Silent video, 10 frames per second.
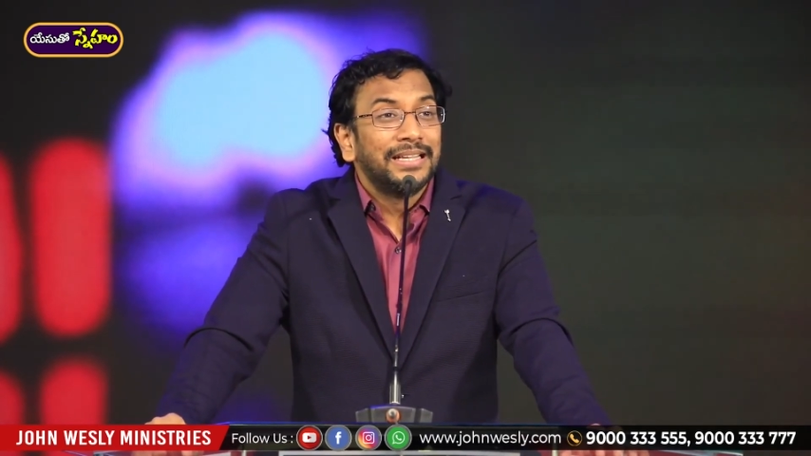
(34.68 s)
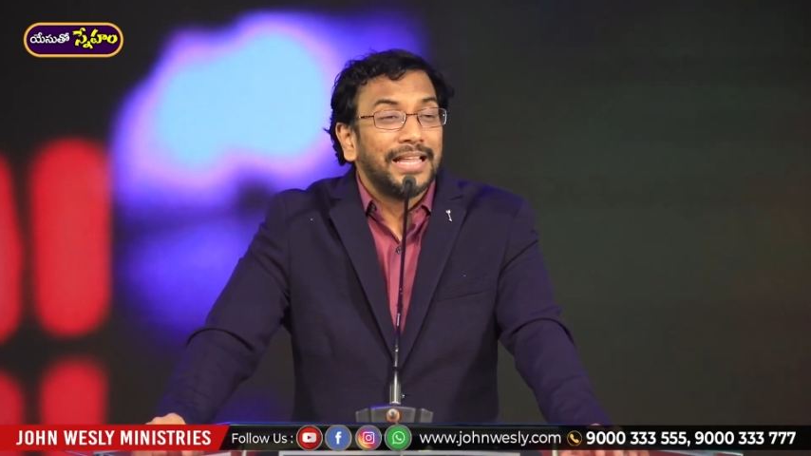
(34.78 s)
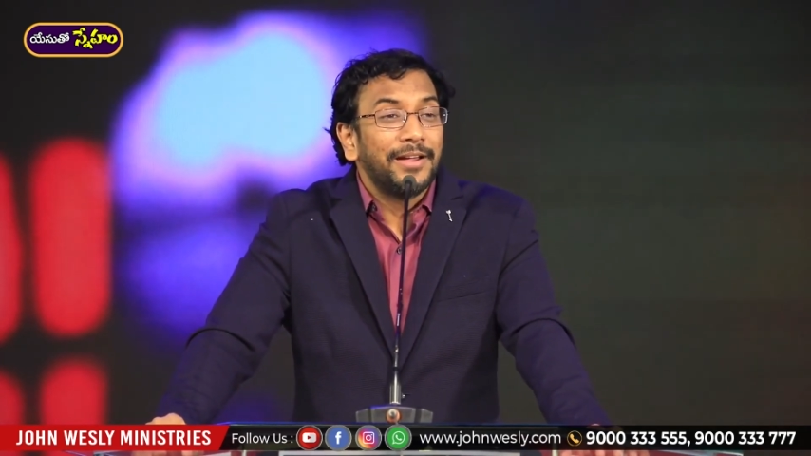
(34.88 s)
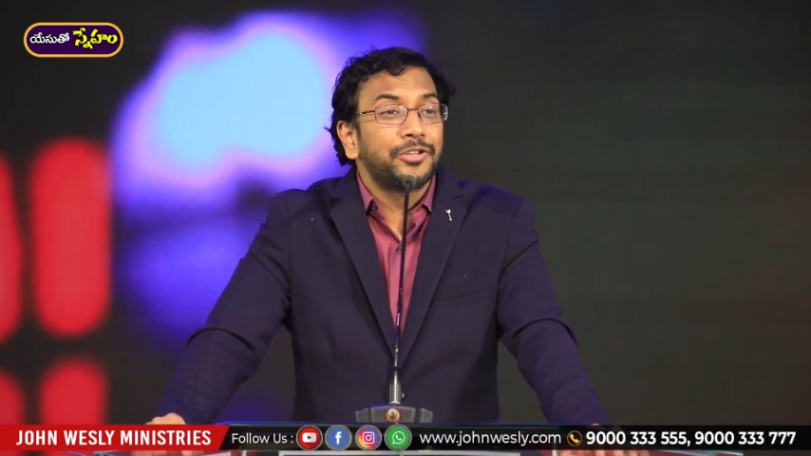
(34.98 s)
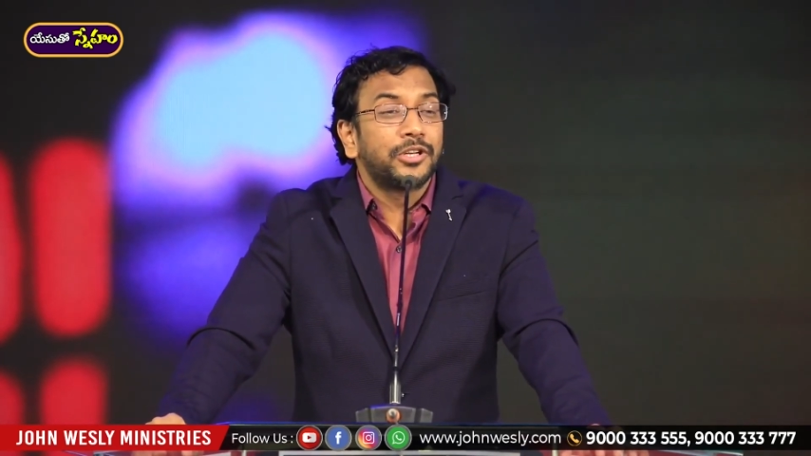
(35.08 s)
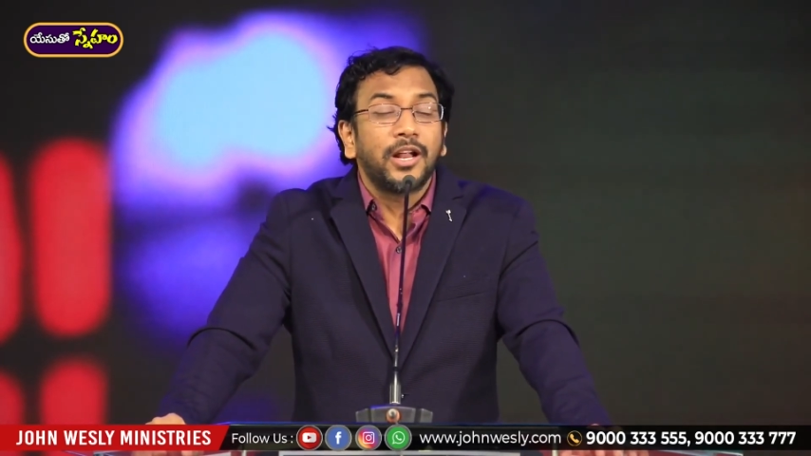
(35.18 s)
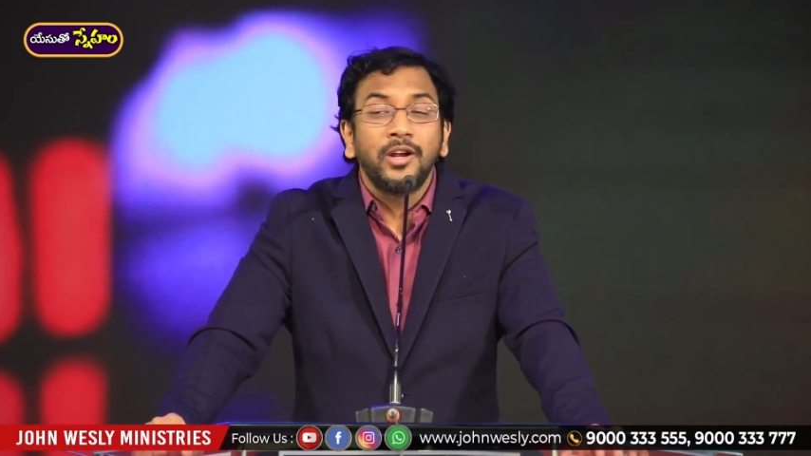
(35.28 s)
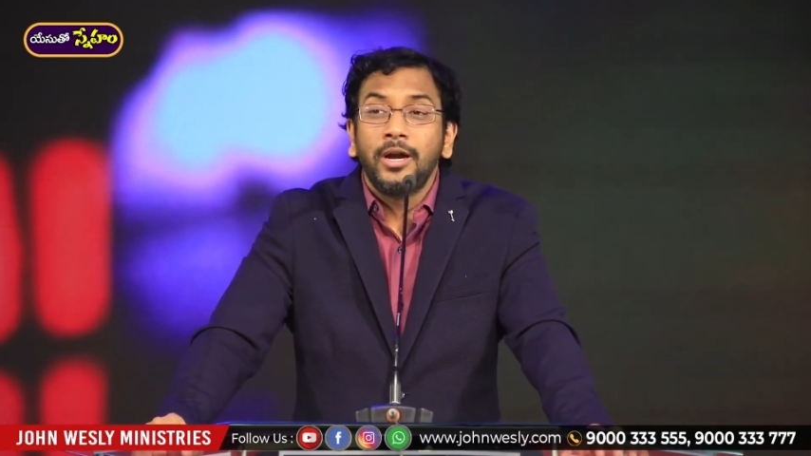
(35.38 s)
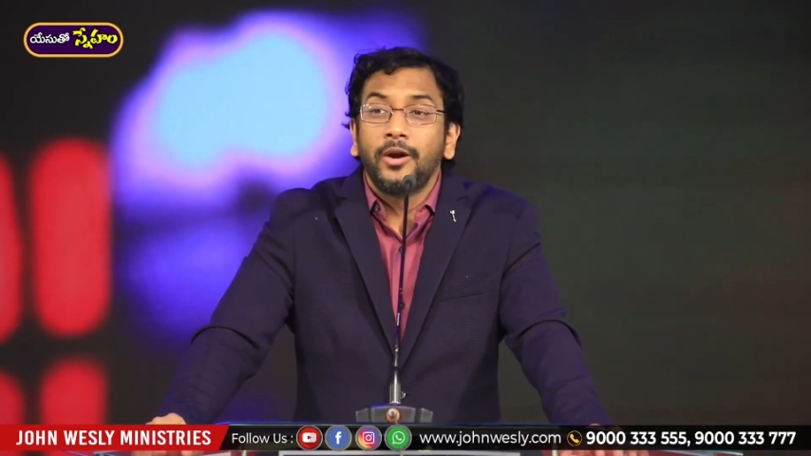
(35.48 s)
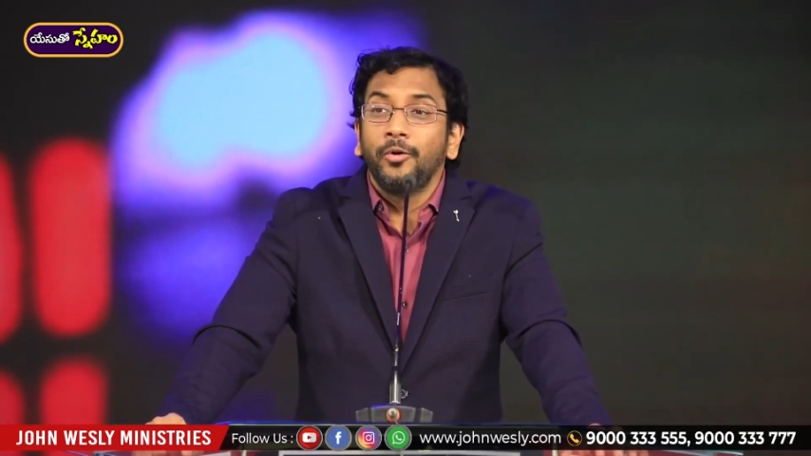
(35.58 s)
దావిష్ణుడు
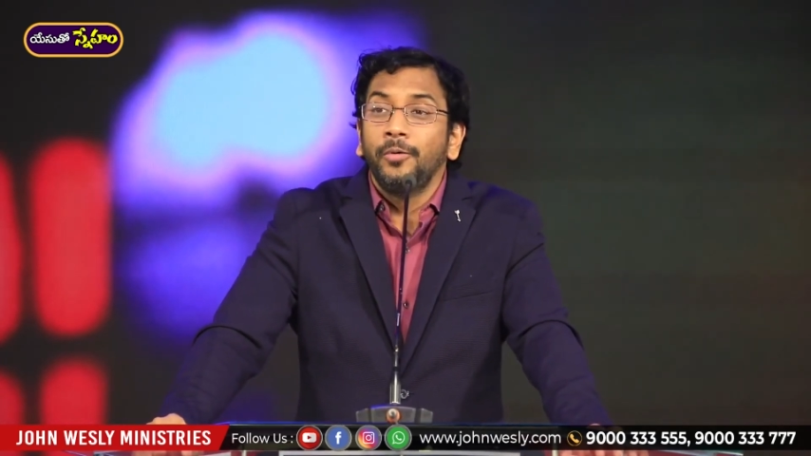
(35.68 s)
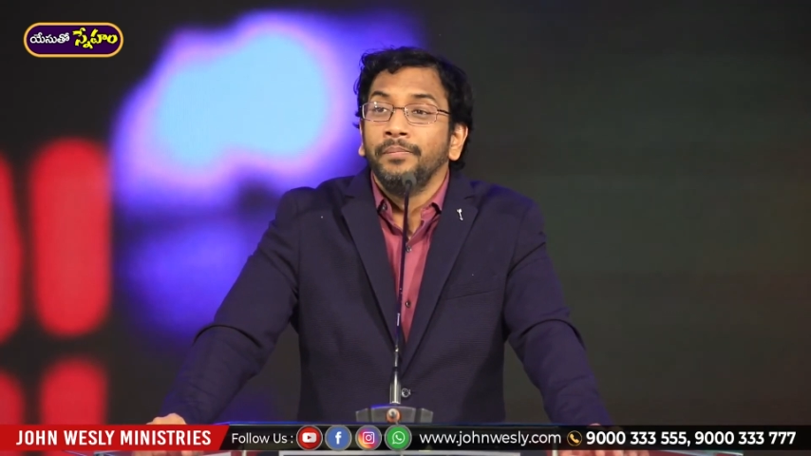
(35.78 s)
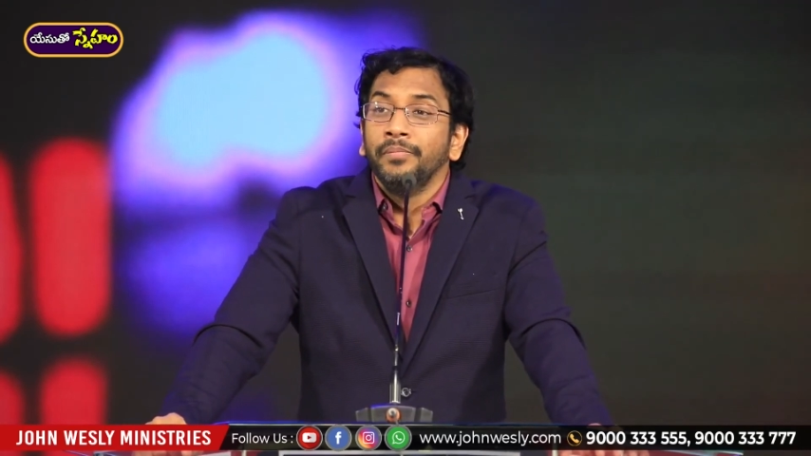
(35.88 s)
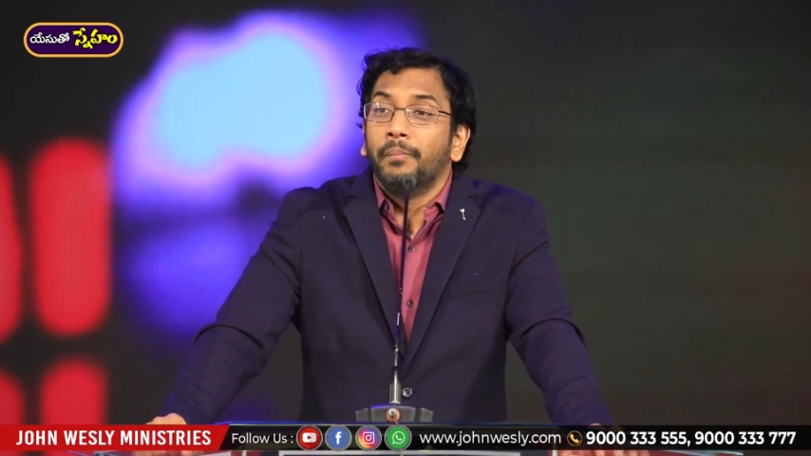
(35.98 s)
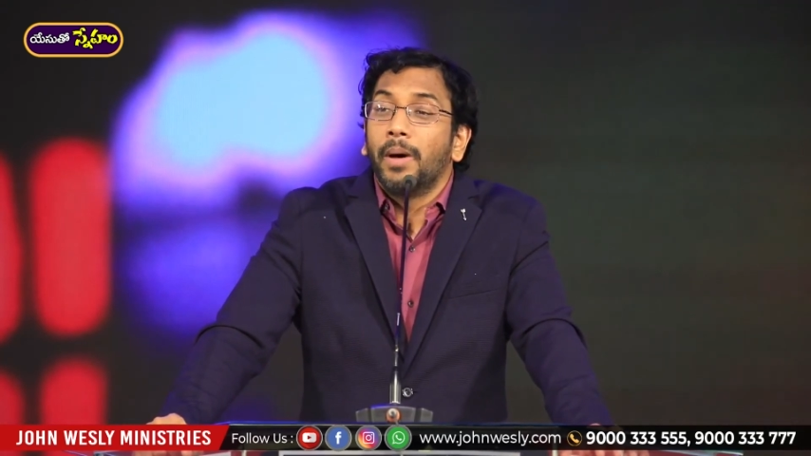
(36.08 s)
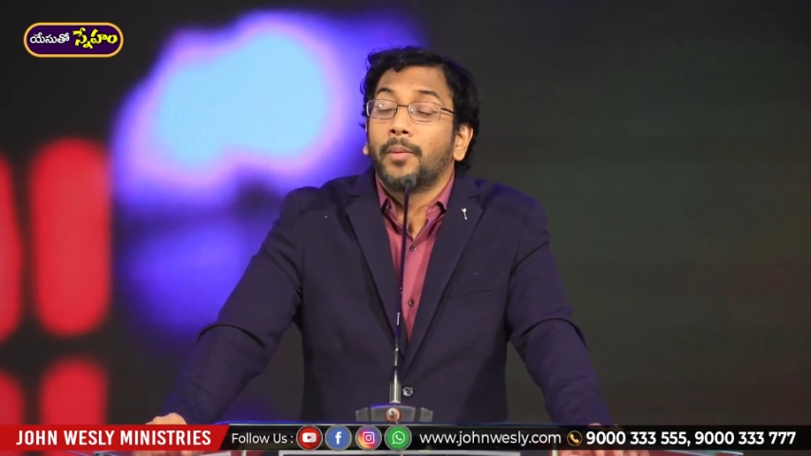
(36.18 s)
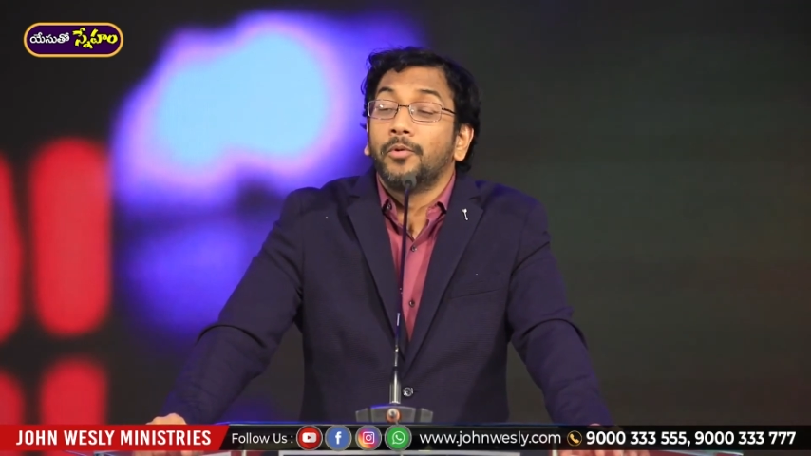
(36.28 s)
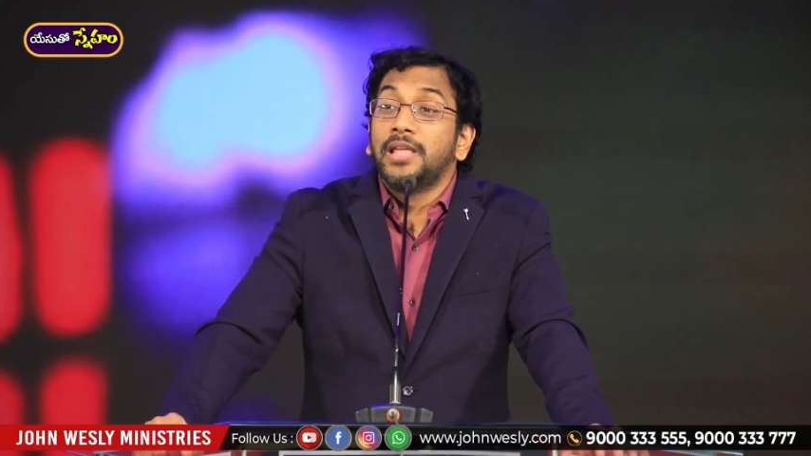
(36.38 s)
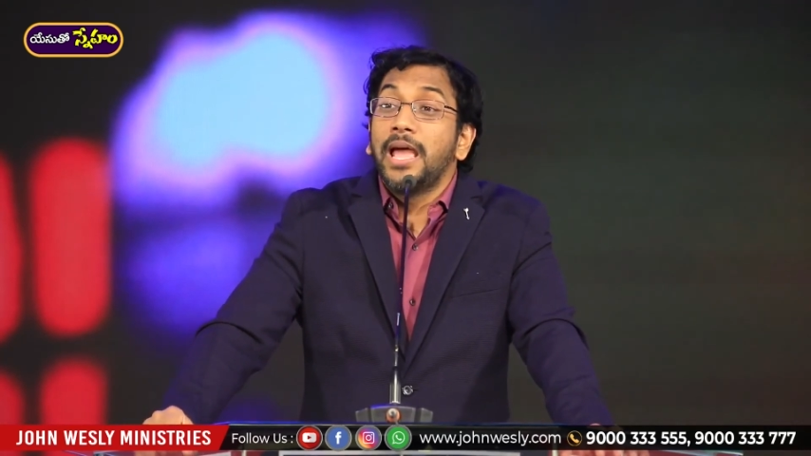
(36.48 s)
అంటున్నాడు మనము